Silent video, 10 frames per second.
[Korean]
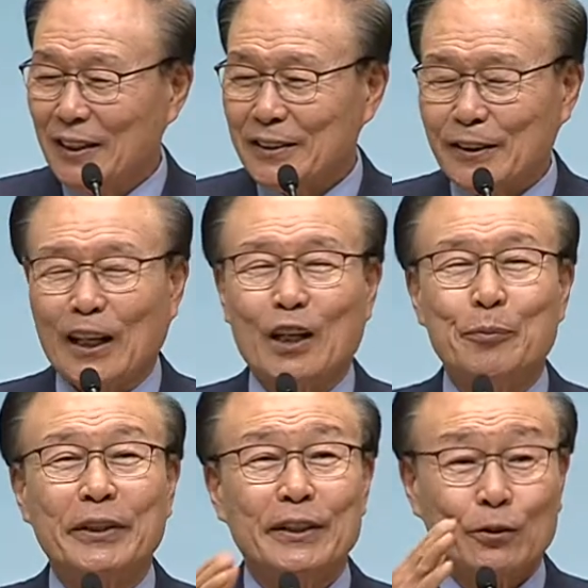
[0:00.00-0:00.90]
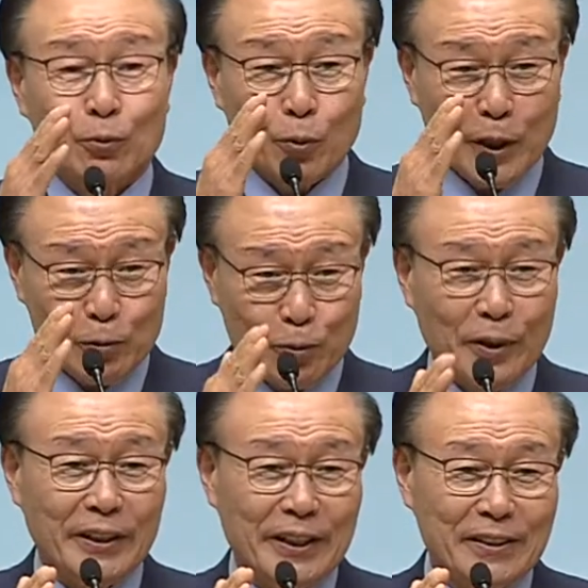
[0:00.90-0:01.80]
사람은 누구나
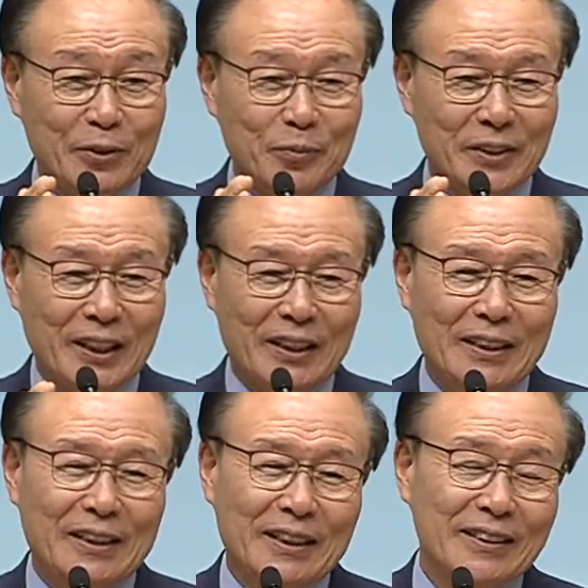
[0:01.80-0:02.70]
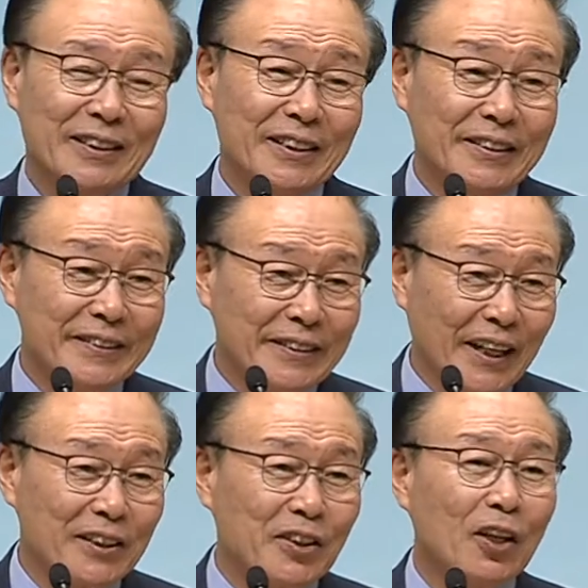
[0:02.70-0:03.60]
죽게 되어 있습니다. 그래서
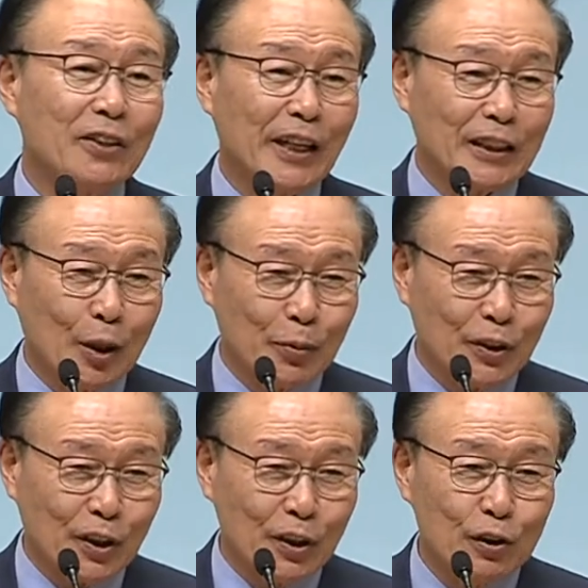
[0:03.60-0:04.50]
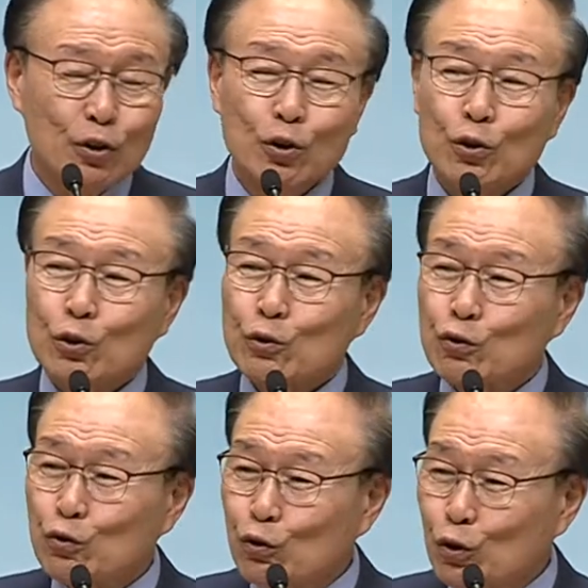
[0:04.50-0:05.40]
인생은 태어날 때부터
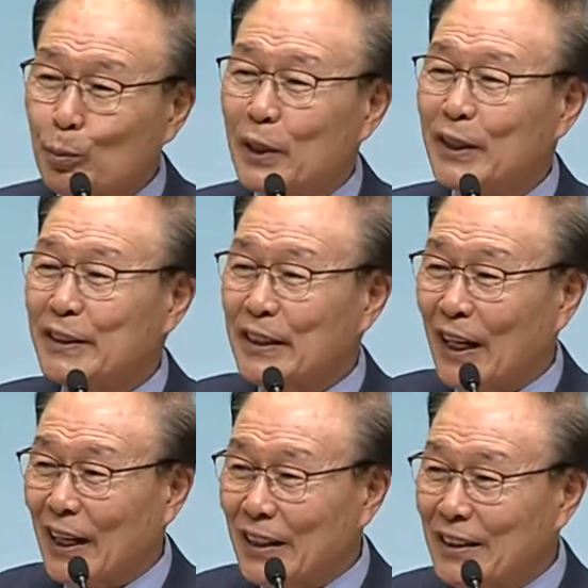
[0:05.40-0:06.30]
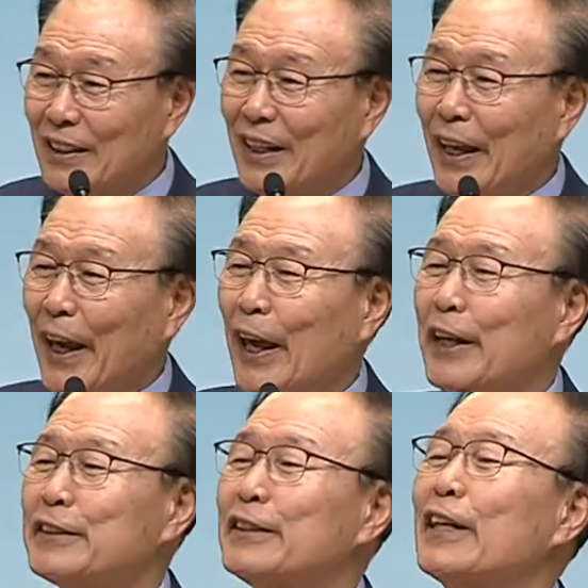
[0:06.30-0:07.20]
죽음을 향하여
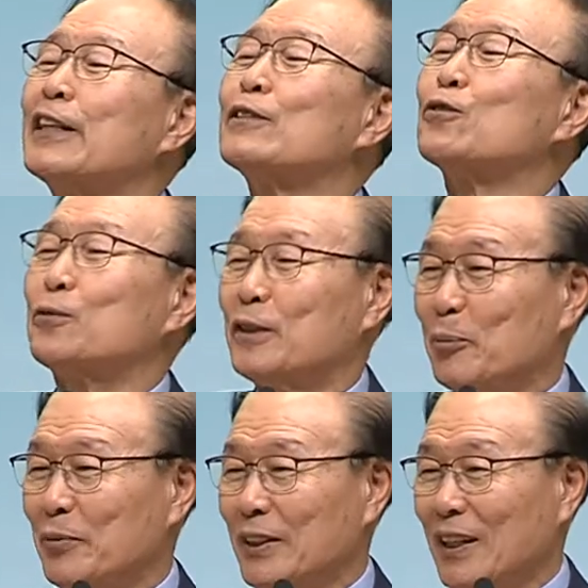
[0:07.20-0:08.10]
행진하는 존재입니다.